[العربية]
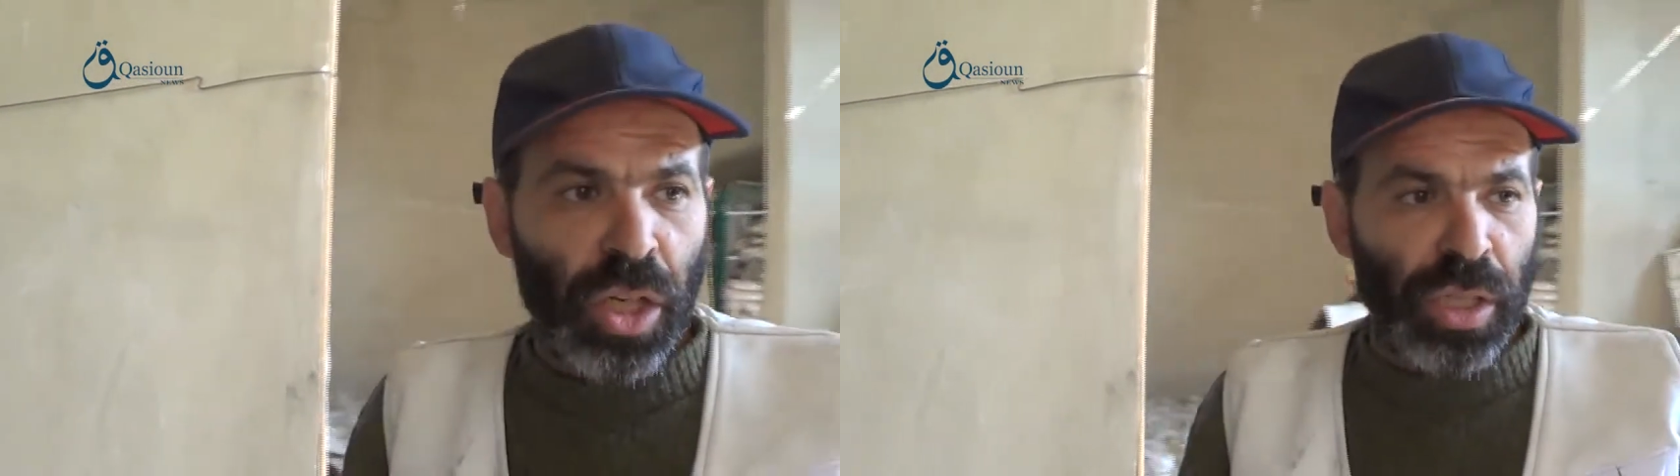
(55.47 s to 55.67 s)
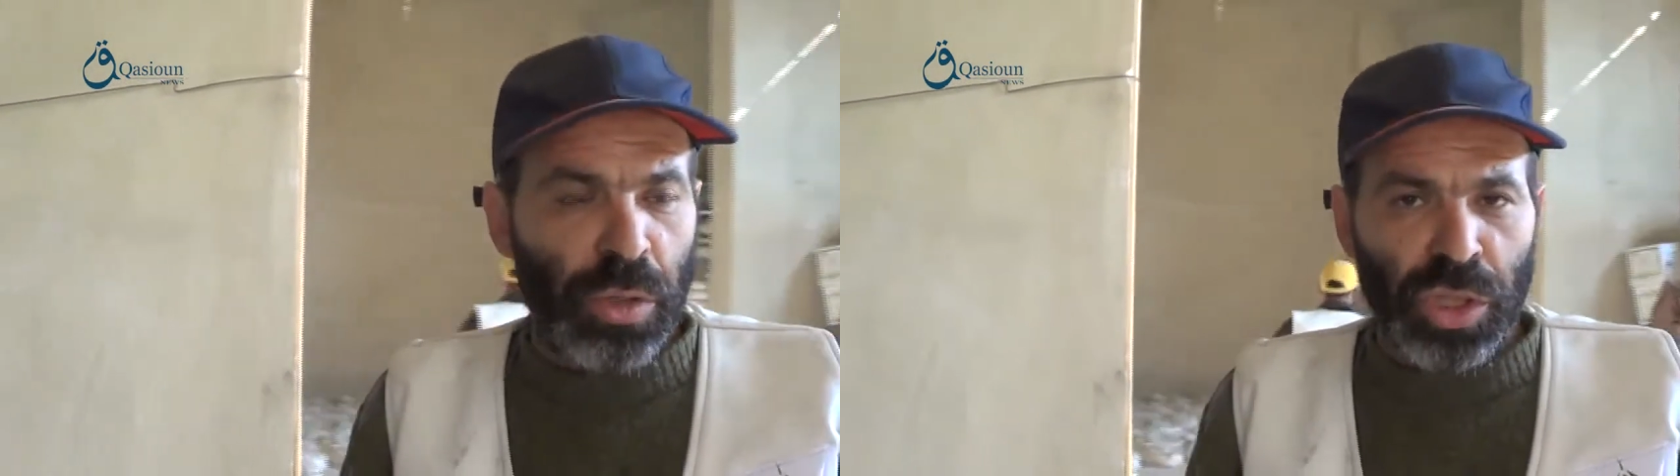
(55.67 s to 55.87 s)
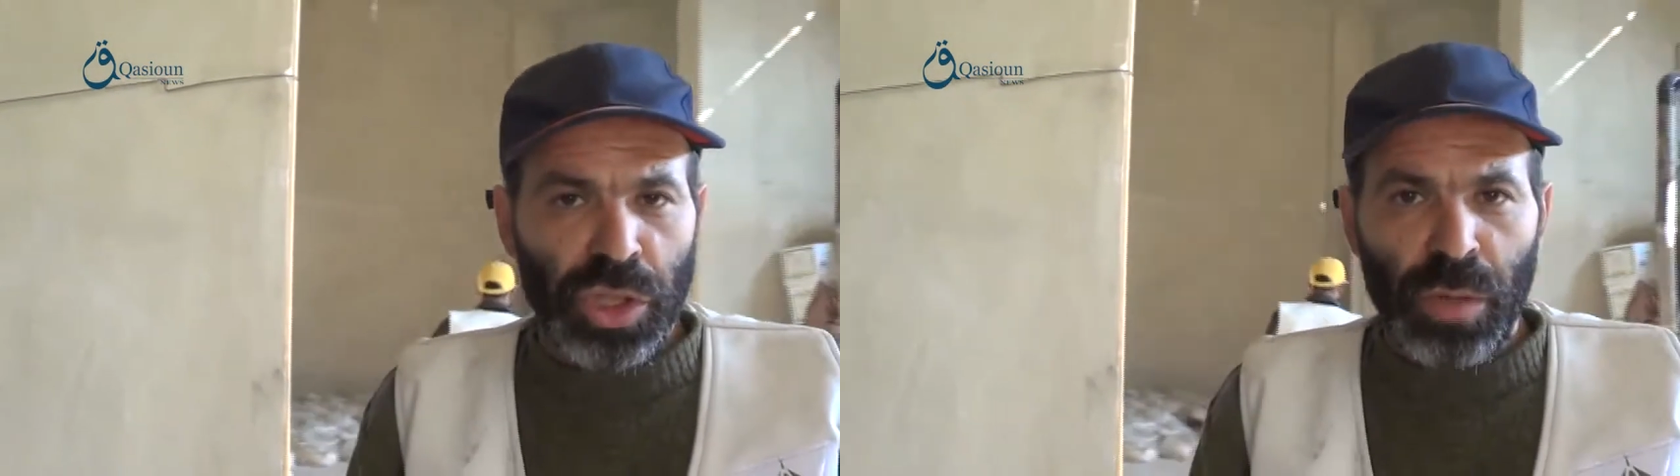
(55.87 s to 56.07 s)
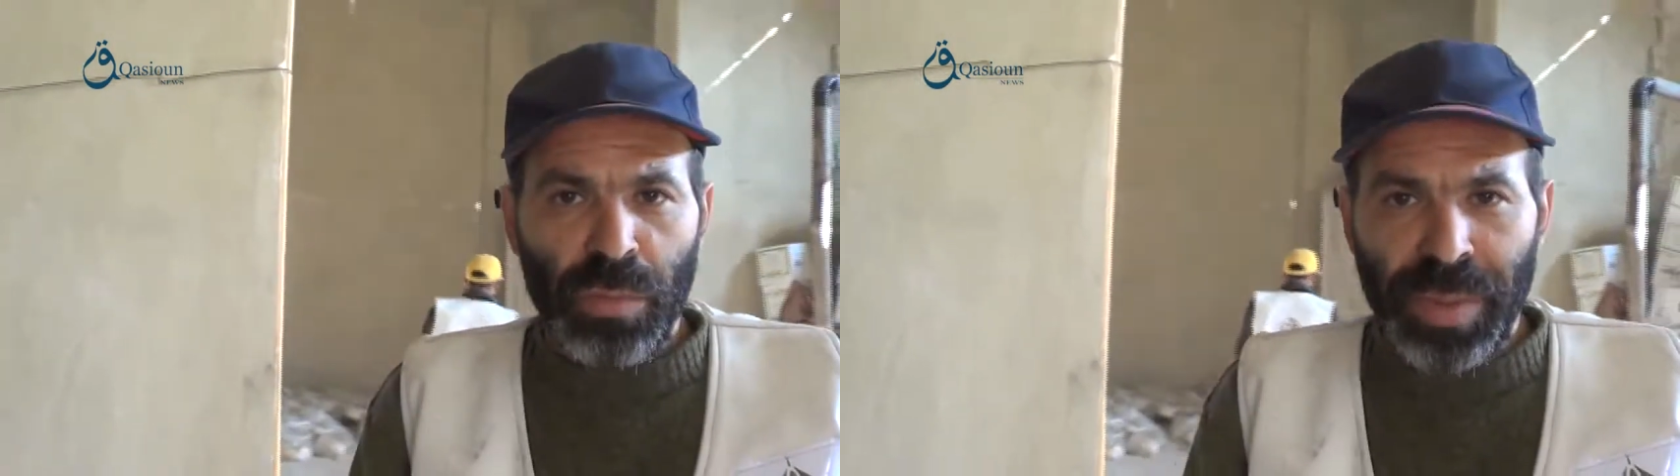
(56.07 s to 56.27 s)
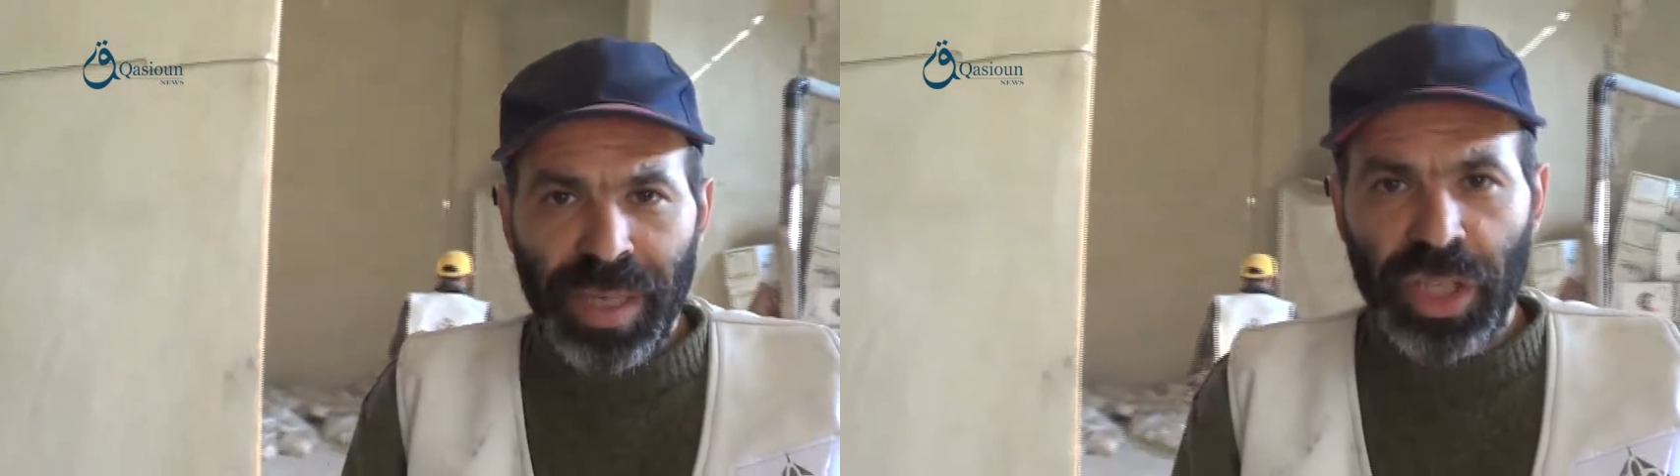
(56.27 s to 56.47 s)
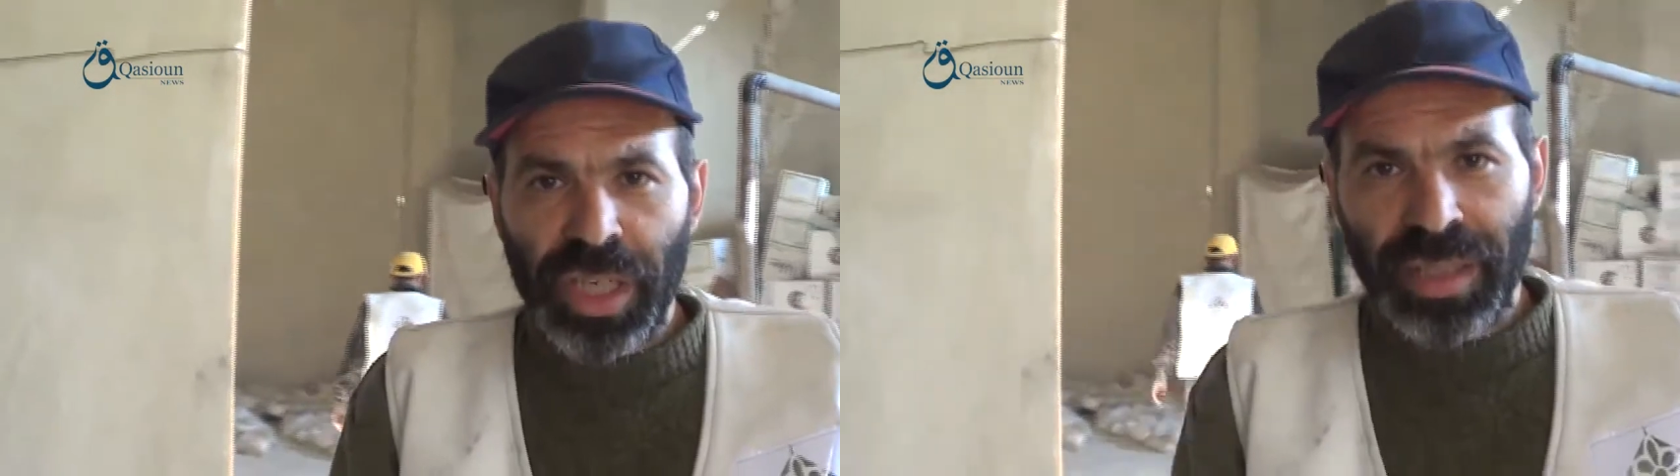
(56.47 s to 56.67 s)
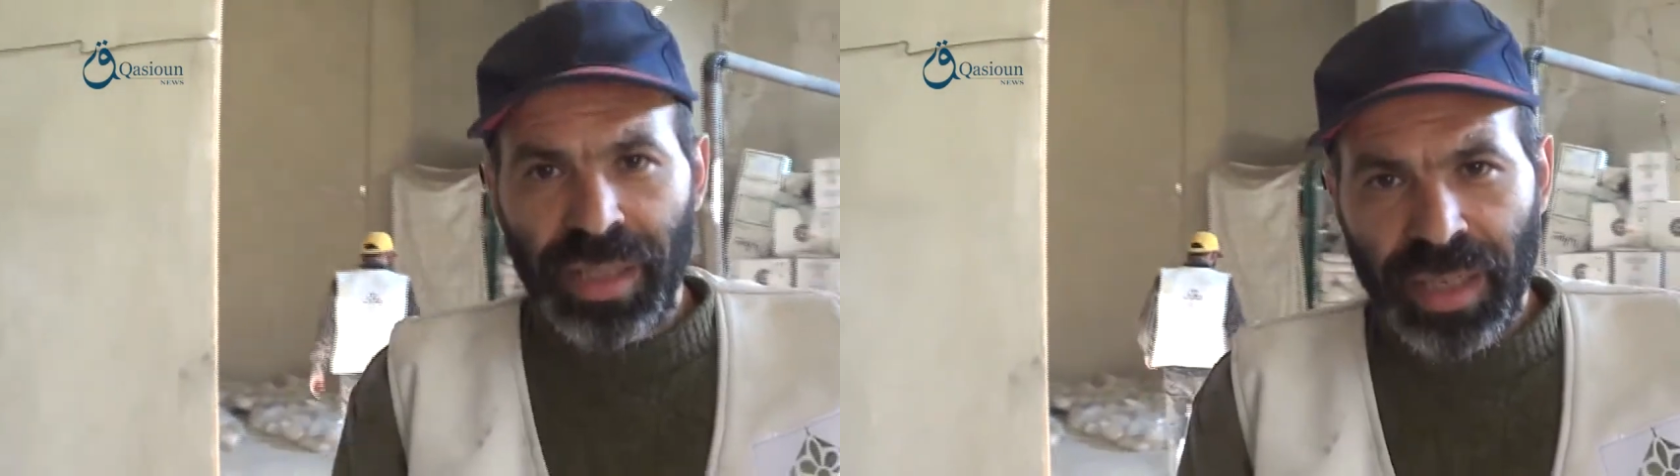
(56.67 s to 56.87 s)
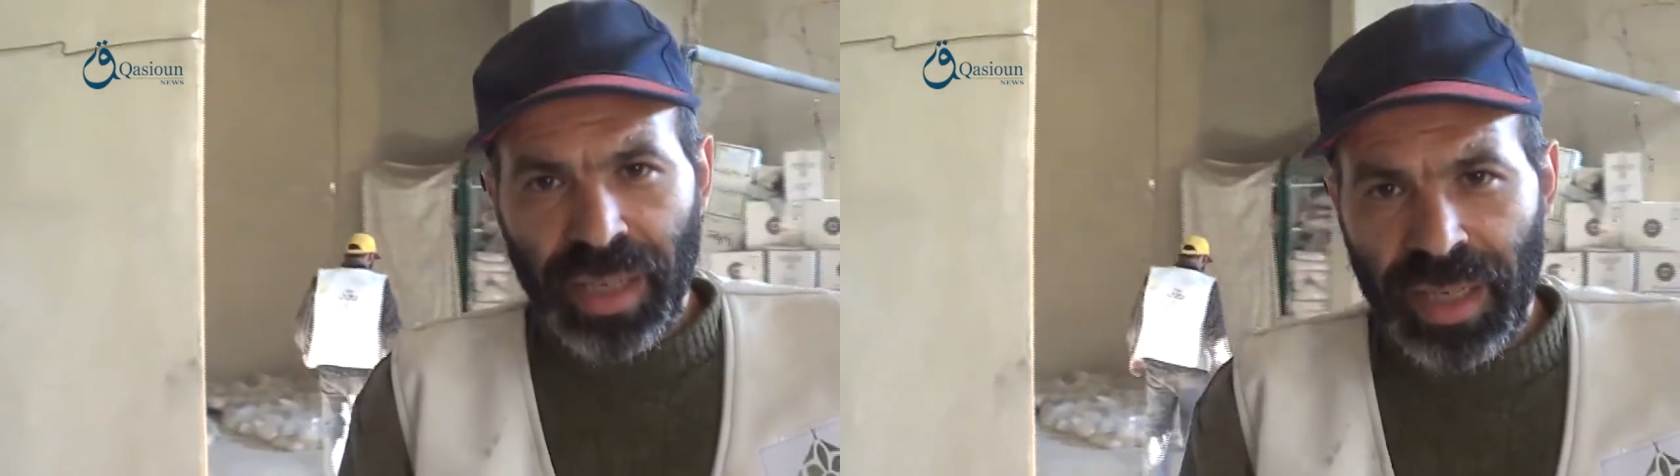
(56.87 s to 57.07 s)
انه يتوجهوا
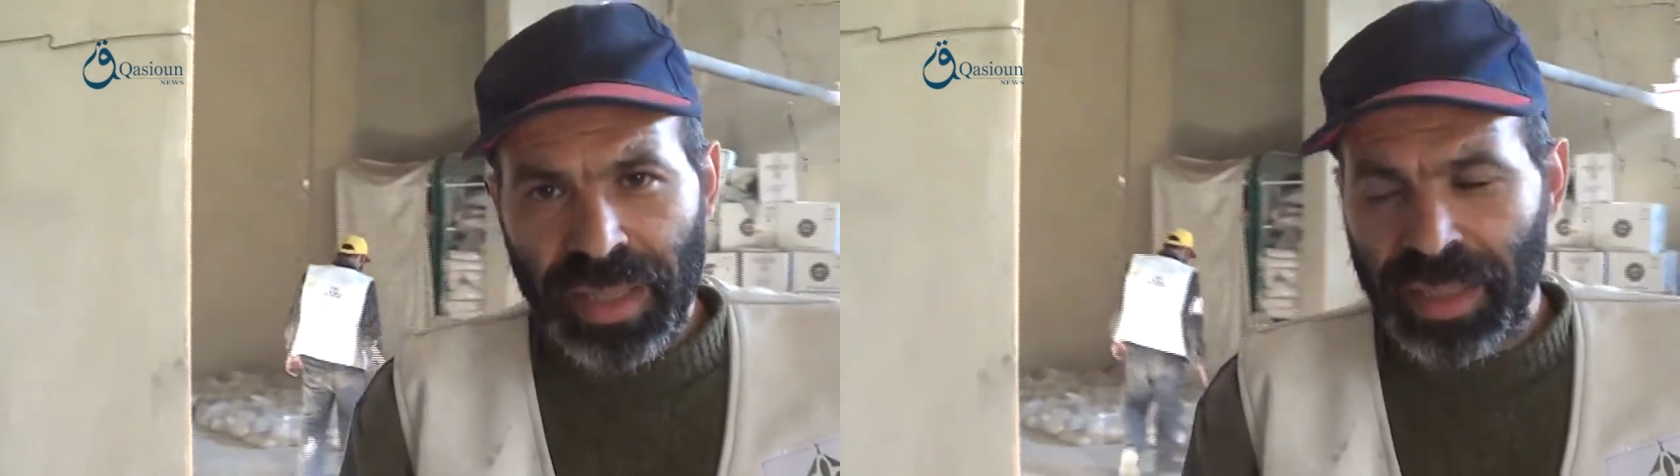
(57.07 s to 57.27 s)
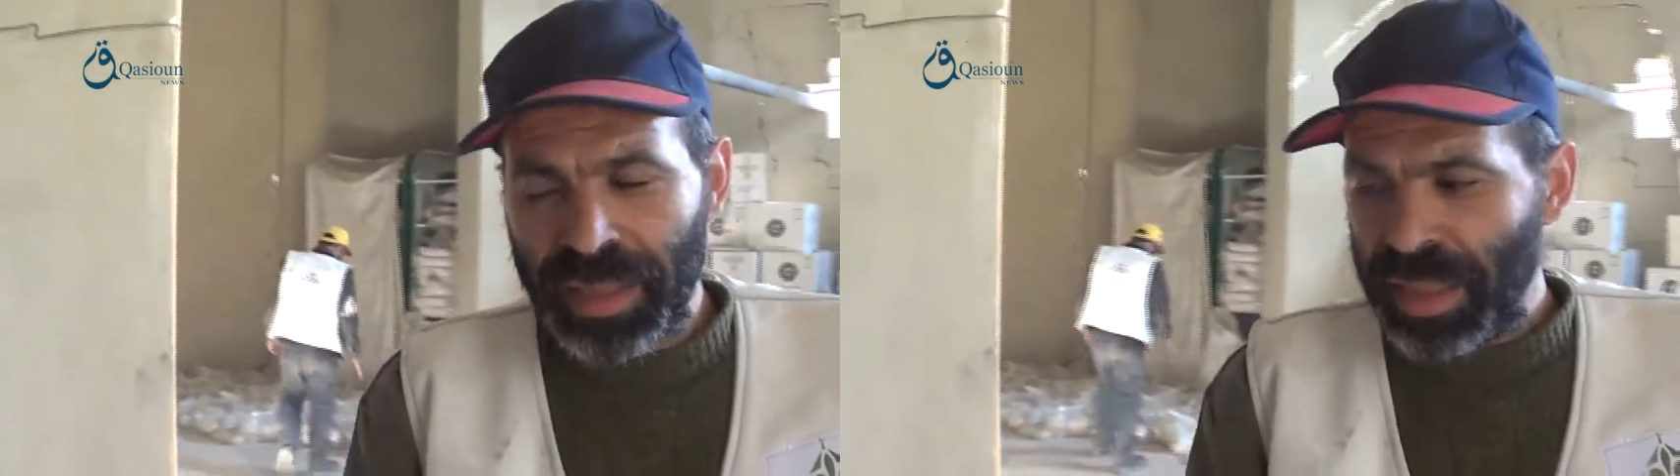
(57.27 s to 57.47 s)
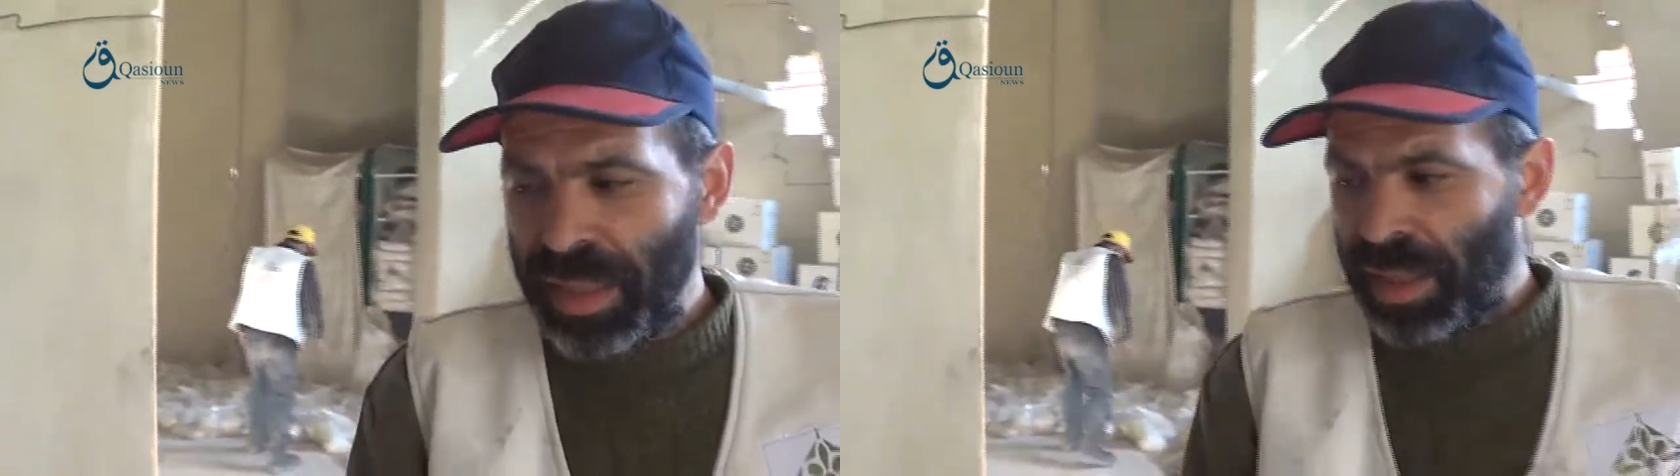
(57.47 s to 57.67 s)
مباشره لاغاثه